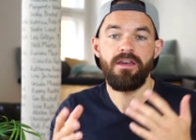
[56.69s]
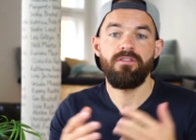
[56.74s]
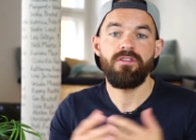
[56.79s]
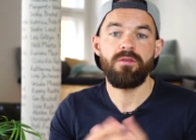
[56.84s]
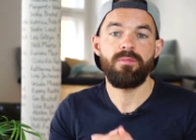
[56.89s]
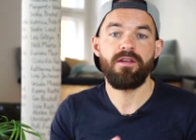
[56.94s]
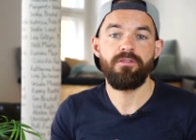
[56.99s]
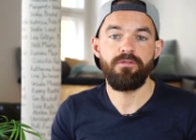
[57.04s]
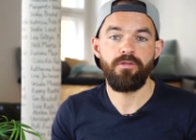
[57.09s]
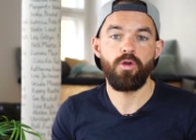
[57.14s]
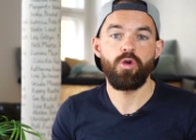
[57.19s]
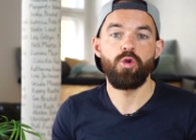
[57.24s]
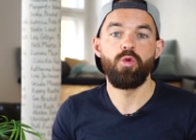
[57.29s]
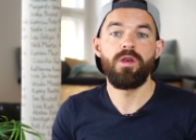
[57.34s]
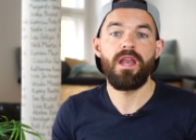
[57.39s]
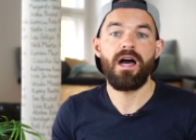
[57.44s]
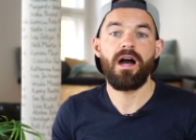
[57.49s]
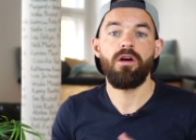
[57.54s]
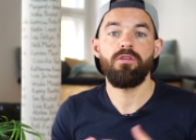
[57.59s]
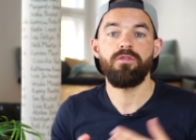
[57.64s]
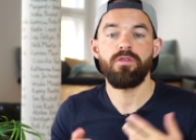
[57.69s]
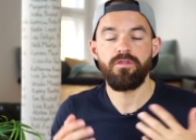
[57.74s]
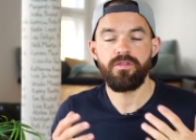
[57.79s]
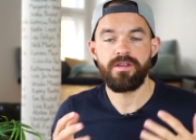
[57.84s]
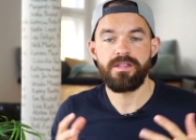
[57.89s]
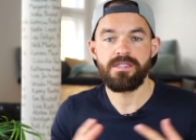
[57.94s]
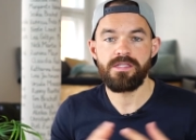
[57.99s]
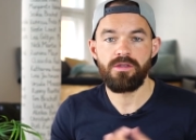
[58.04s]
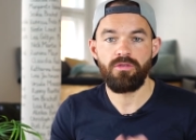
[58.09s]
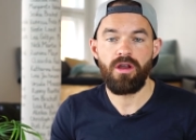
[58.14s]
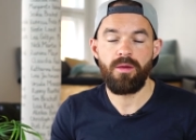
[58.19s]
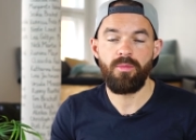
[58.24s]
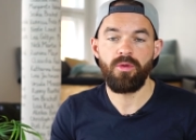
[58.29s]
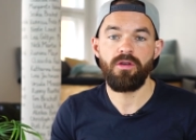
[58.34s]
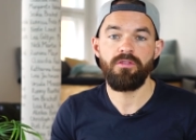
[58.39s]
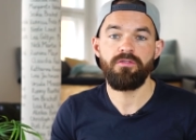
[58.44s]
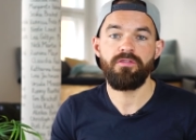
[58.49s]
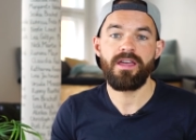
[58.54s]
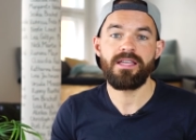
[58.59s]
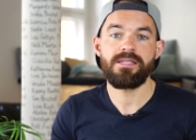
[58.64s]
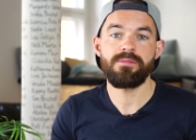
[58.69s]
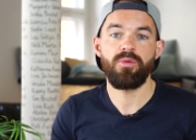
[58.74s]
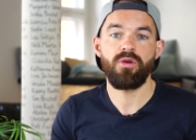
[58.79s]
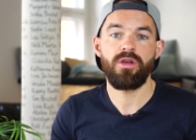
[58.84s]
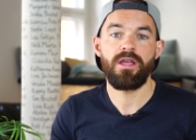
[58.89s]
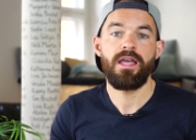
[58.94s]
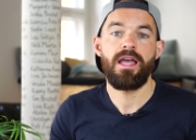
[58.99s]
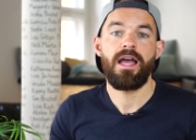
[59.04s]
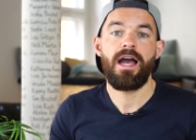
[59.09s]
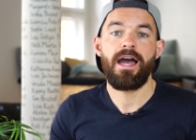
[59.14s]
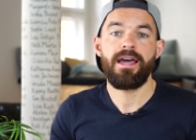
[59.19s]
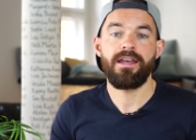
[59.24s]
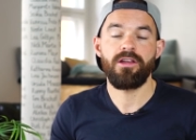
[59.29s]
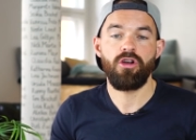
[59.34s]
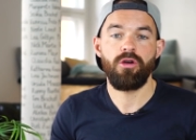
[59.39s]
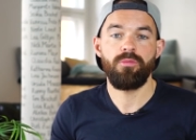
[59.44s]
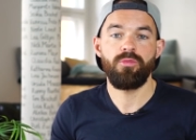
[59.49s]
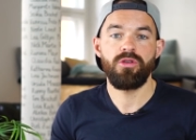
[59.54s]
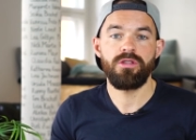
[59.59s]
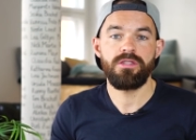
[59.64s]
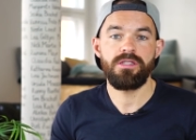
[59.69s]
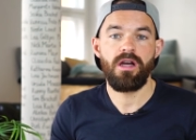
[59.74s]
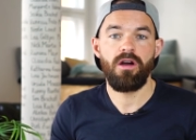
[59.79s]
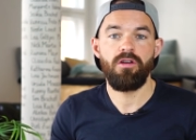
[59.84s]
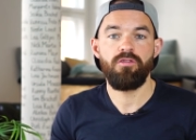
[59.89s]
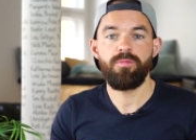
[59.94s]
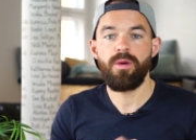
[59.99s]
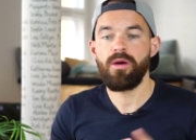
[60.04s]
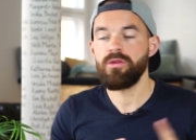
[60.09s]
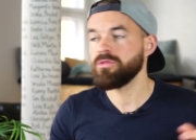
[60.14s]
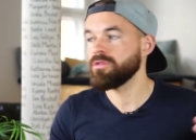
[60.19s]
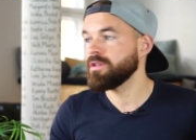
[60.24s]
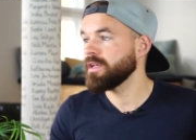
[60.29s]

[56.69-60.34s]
wie man von null auf auf Instagram und auf Facebook eine Community aufbaut.